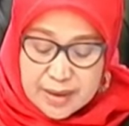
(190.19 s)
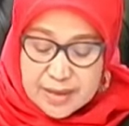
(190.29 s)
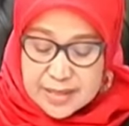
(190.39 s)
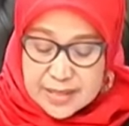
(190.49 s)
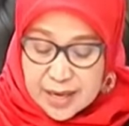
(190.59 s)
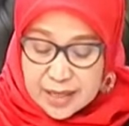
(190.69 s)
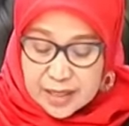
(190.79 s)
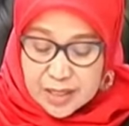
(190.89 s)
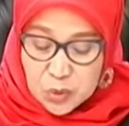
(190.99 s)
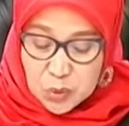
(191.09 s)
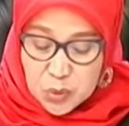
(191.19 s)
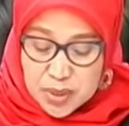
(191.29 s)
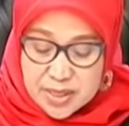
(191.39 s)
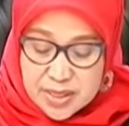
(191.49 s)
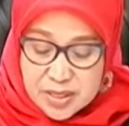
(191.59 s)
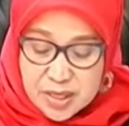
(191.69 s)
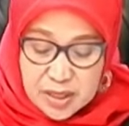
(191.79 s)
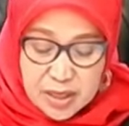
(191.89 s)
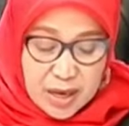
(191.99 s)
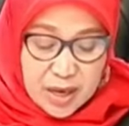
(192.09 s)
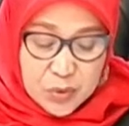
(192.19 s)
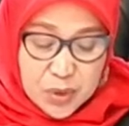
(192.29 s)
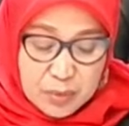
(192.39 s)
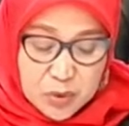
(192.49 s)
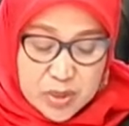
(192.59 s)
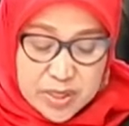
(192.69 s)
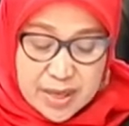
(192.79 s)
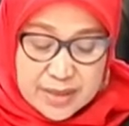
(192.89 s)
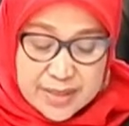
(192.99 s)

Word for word: Selain itu, isi chat teradu yang menuliskan